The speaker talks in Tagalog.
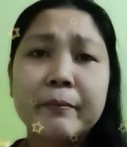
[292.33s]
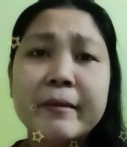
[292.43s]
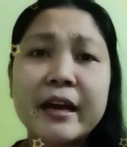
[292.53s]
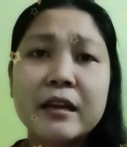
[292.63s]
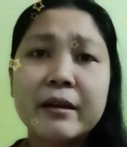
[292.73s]

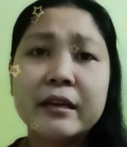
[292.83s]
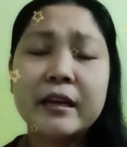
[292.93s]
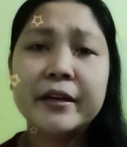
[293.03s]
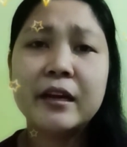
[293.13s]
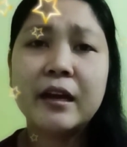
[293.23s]
bibigyan ka naman ni
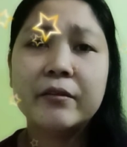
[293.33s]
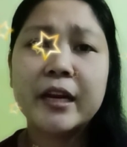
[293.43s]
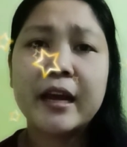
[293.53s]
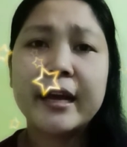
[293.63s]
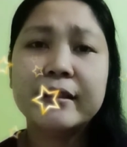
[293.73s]
card ng ano
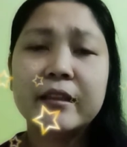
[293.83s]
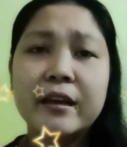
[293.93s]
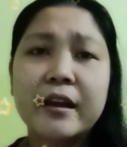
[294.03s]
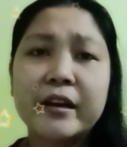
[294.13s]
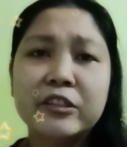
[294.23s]
nila, health
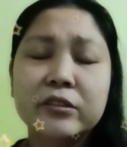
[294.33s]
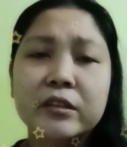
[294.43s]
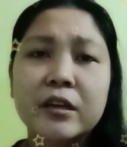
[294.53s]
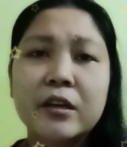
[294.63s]
declaration,